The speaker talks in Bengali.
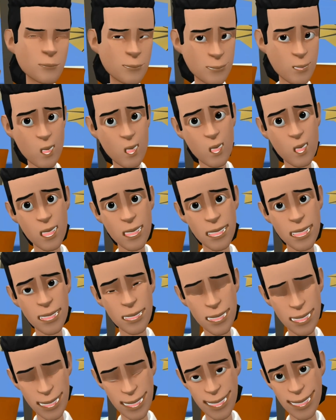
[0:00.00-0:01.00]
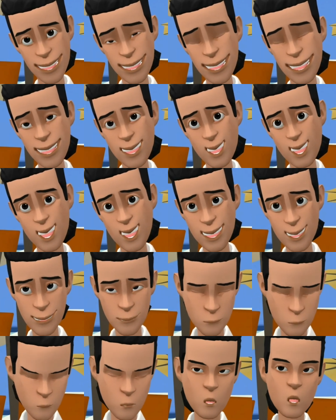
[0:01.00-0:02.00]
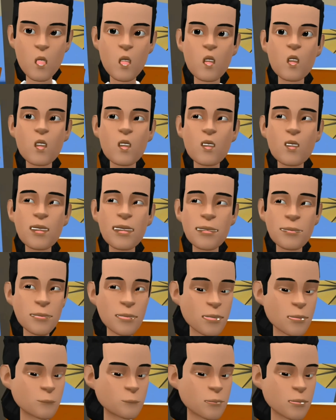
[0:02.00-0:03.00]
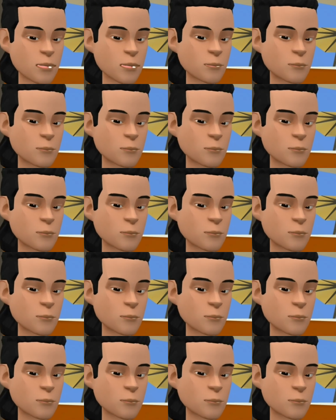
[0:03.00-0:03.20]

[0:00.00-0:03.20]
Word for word: তো একটাই জীবনে একটাই মরণ দুঃখ কষ্টে থাকতে পারুন